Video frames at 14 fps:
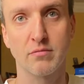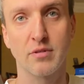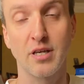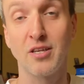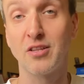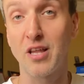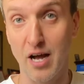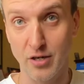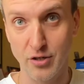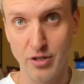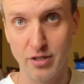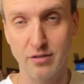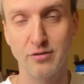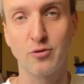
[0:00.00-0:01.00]
И
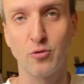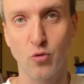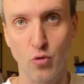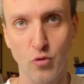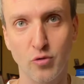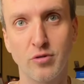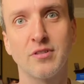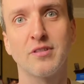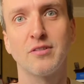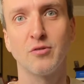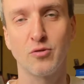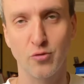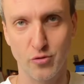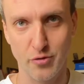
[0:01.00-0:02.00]
также другу
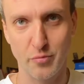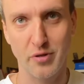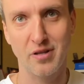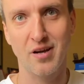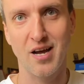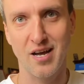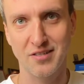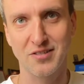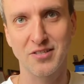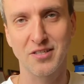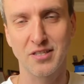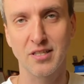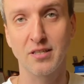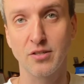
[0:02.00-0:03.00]
тоже полагается
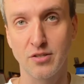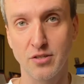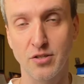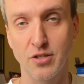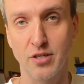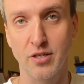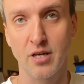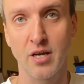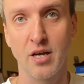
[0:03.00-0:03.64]
эта тысяча.